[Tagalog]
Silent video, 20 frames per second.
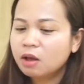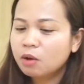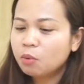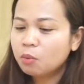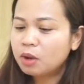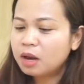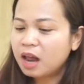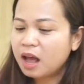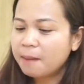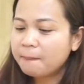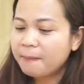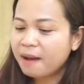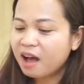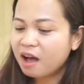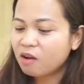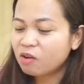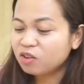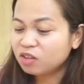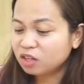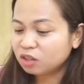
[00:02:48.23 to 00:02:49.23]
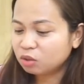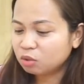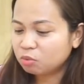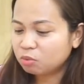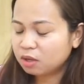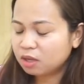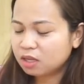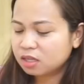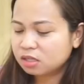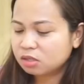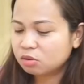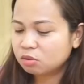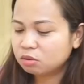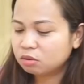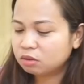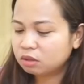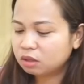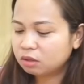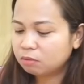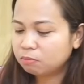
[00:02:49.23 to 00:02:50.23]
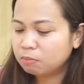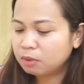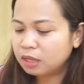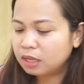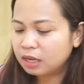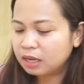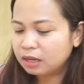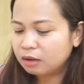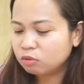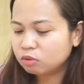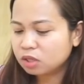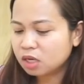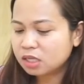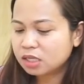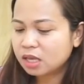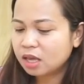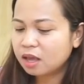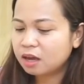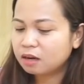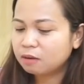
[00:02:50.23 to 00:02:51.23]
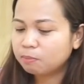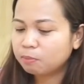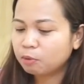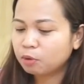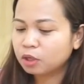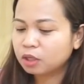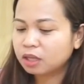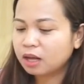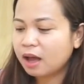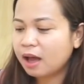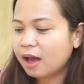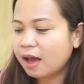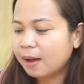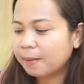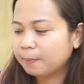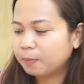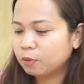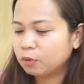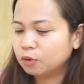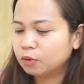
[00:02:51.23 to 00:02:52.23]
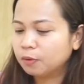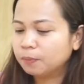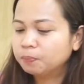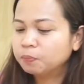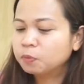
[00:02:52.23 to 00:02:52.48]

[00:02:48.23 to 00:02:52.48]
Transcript: Wala pa ako nito eh. So, binili ko siya sa airport kahapon.